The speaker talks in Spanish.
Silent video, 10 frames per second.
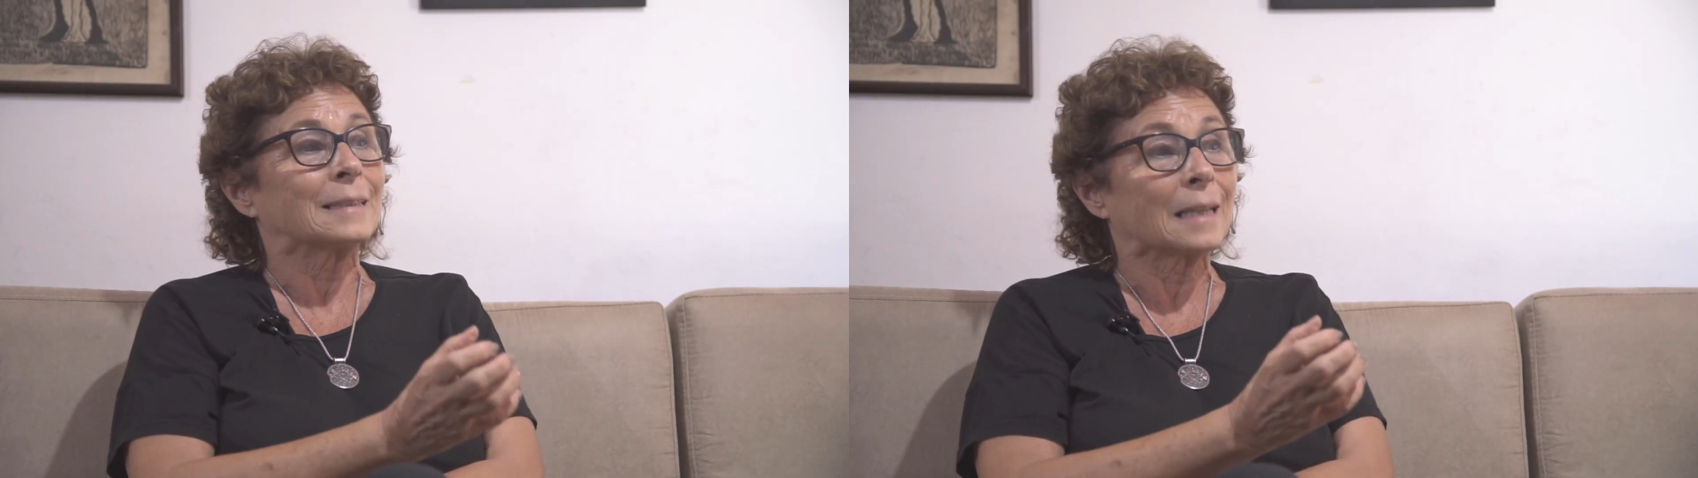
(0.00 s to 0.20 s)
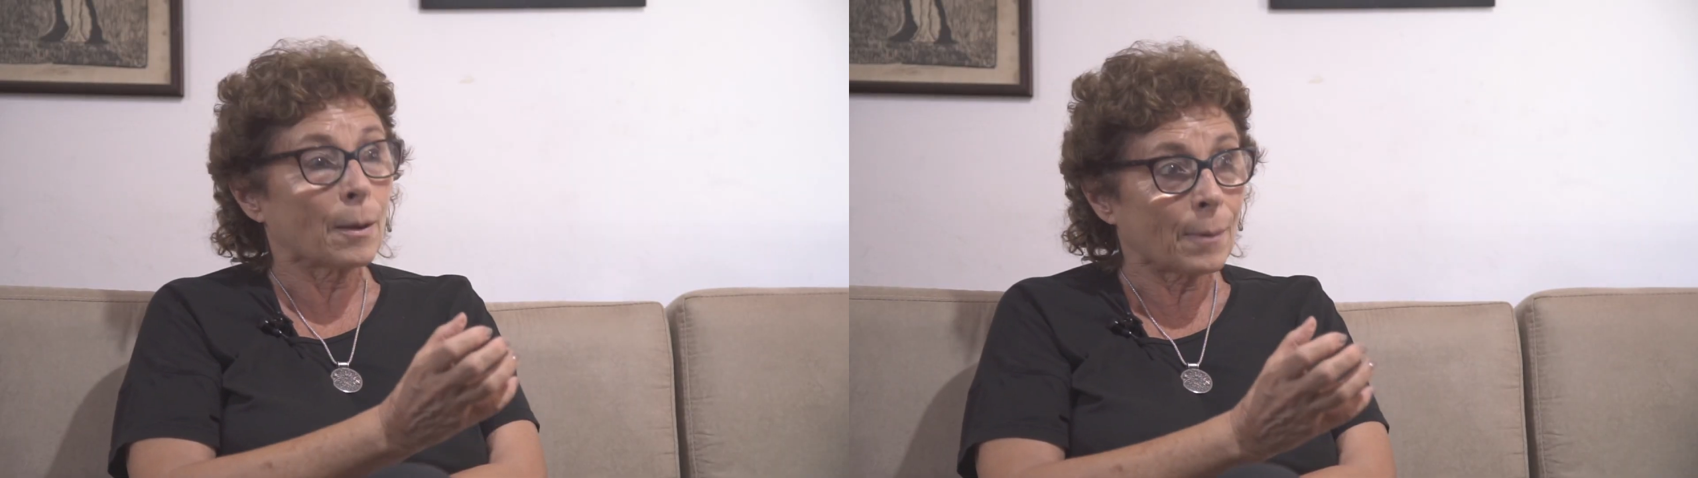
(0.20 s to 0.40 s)

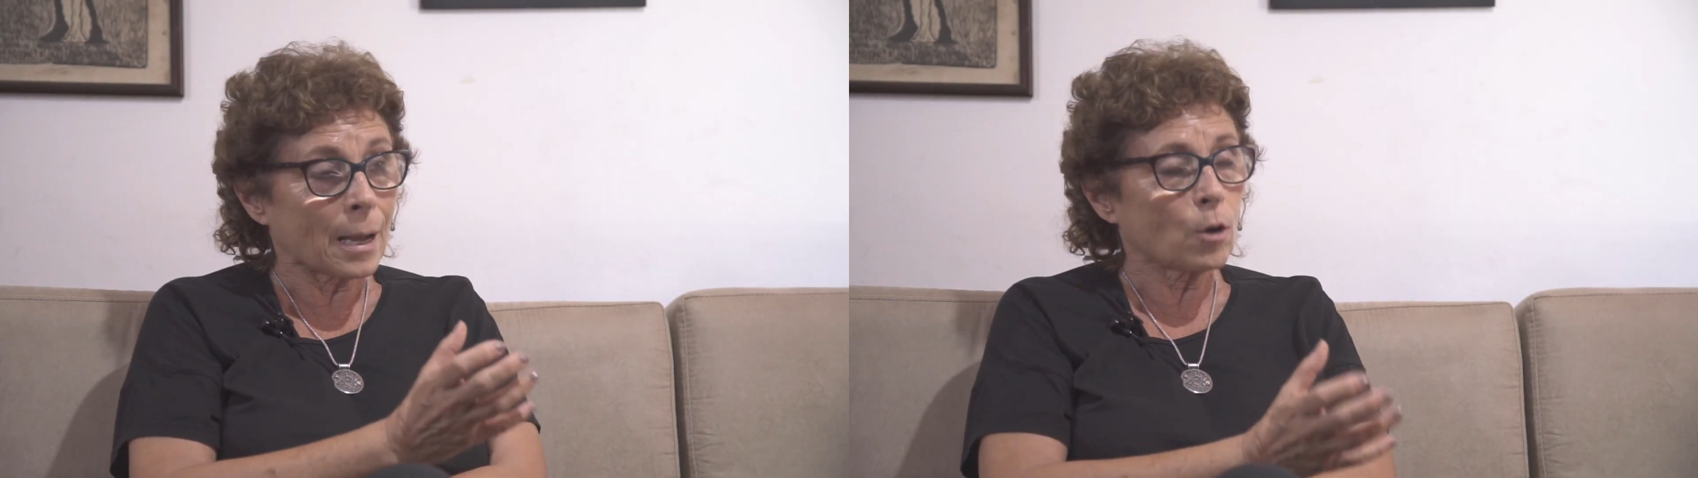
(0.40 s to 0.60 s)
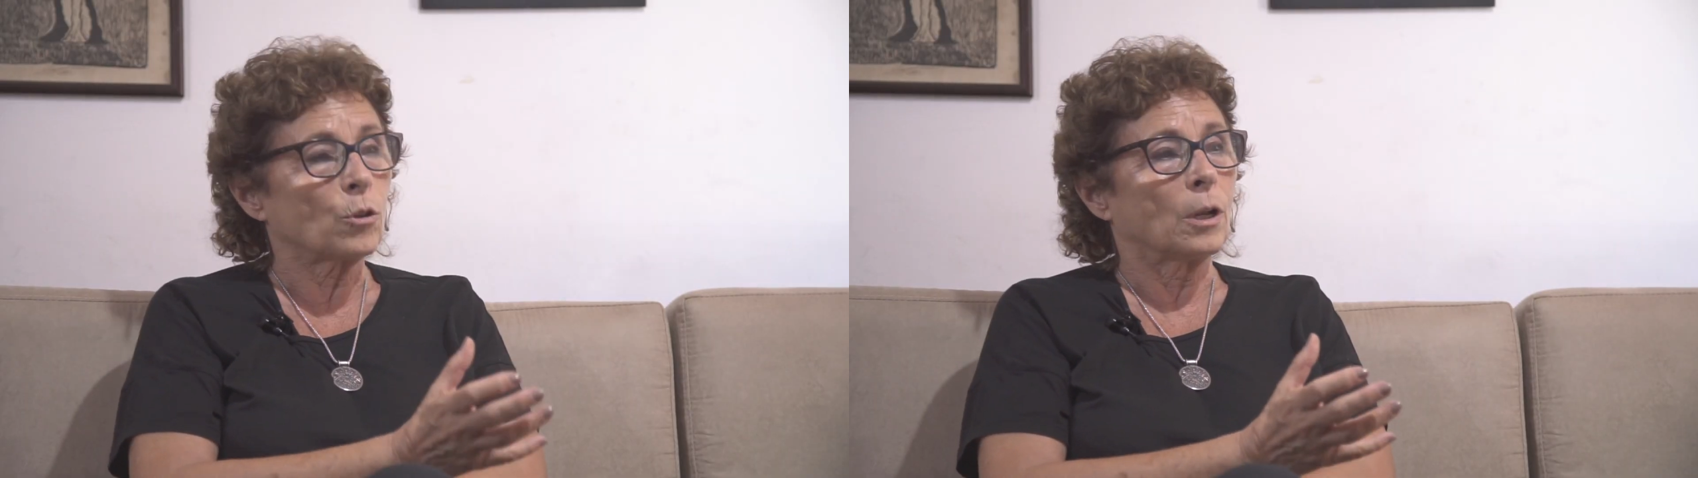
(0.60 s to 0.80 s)

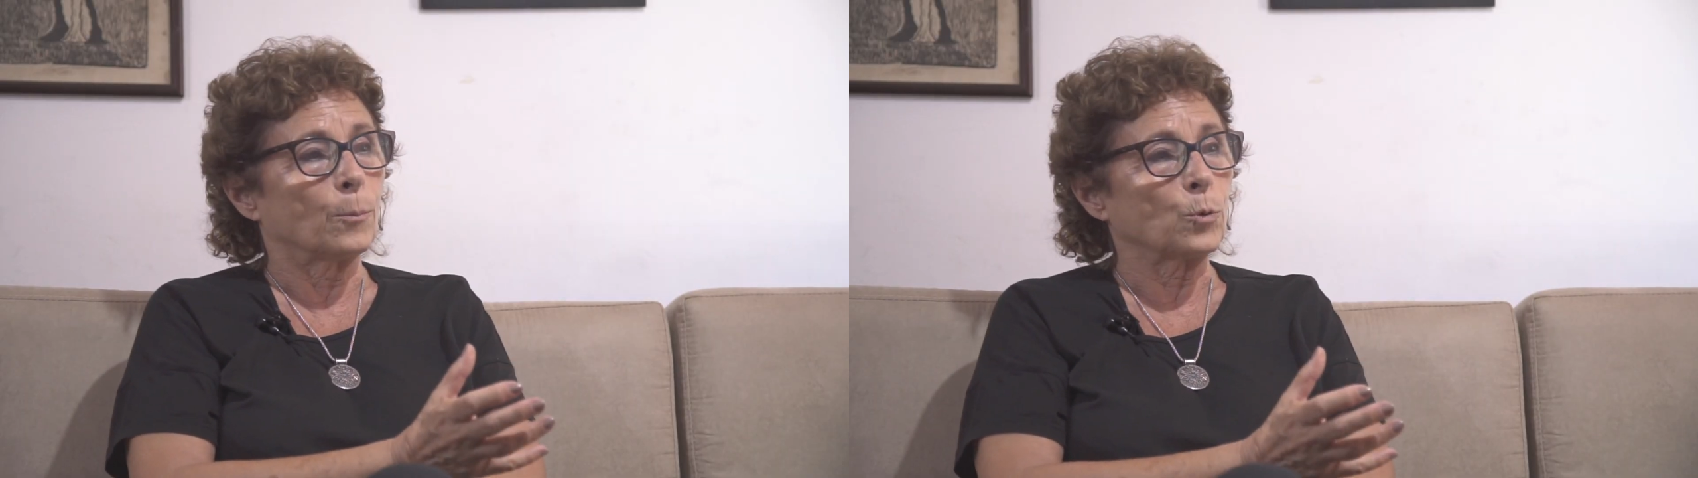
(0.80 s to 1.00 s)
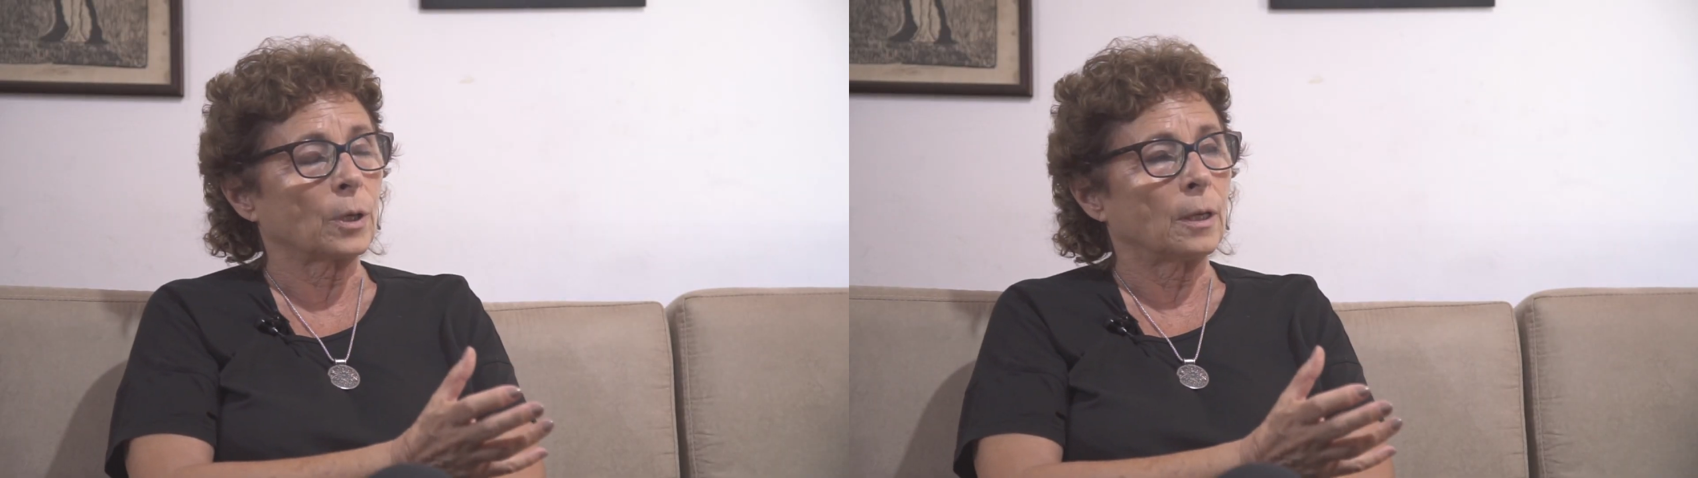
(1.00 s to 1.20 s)
trabajo de la
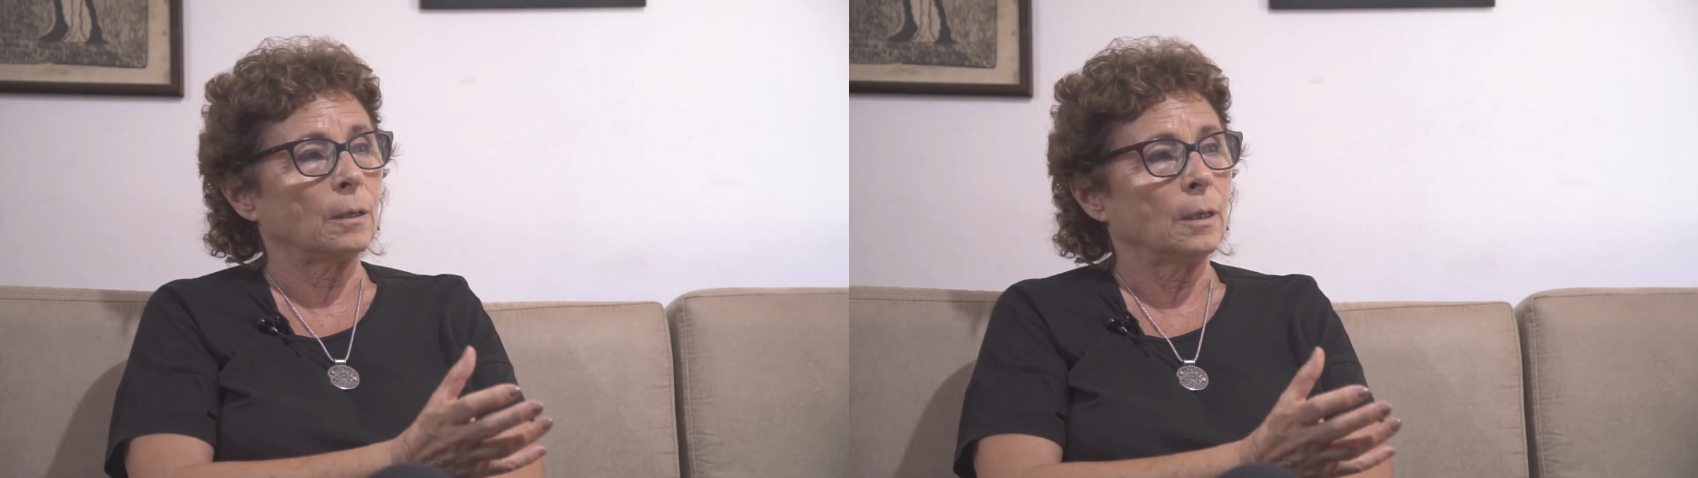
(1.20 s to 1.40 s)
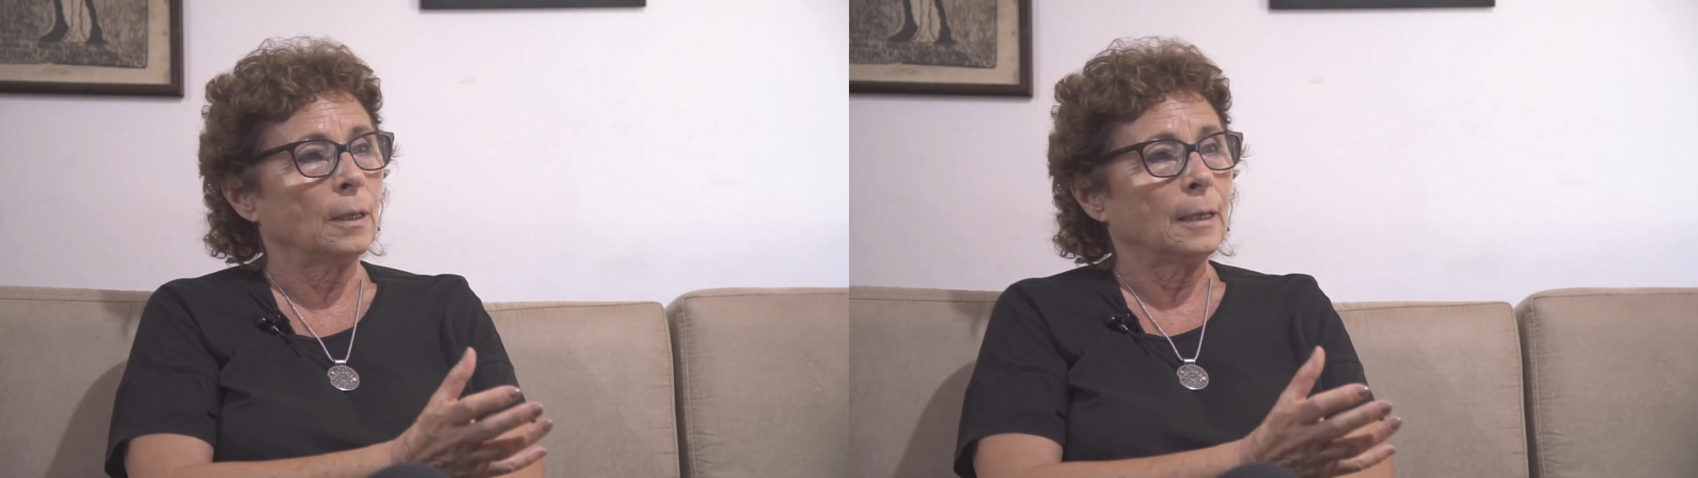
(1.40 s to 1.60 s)
mujer,